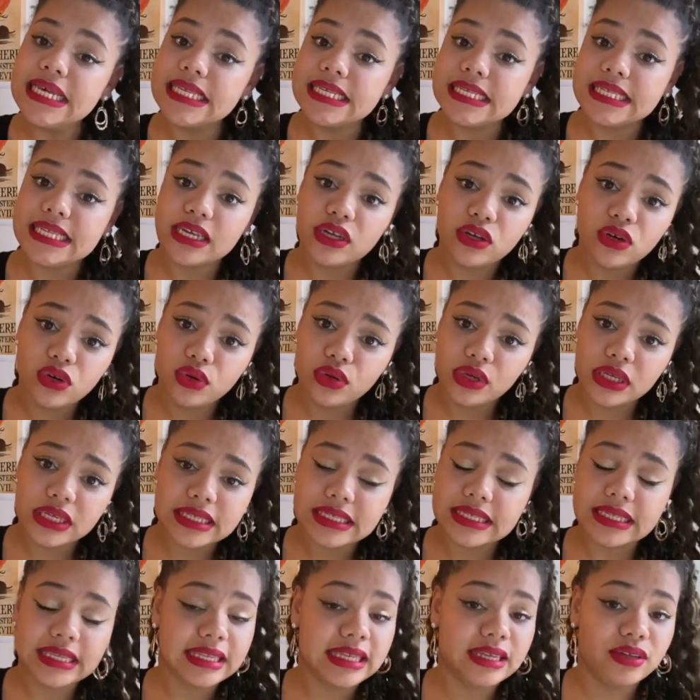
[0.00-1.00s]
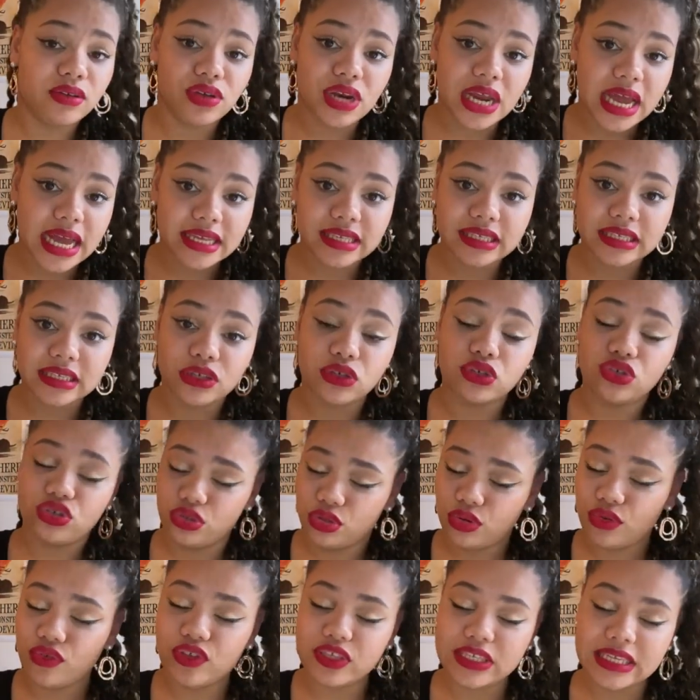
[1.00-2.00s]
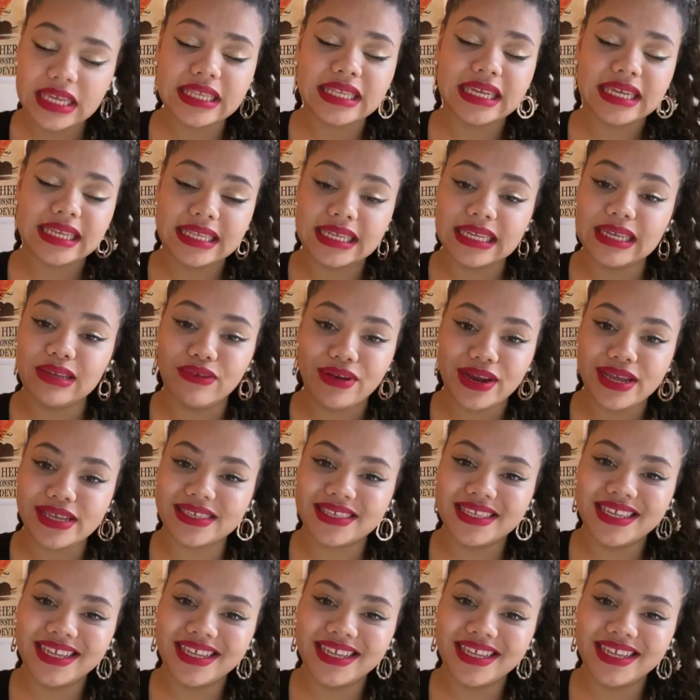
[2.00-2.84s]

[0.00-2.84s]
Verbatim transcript: C'est glauque, c'est dégueulasse, je trouve ça très dégueulasse.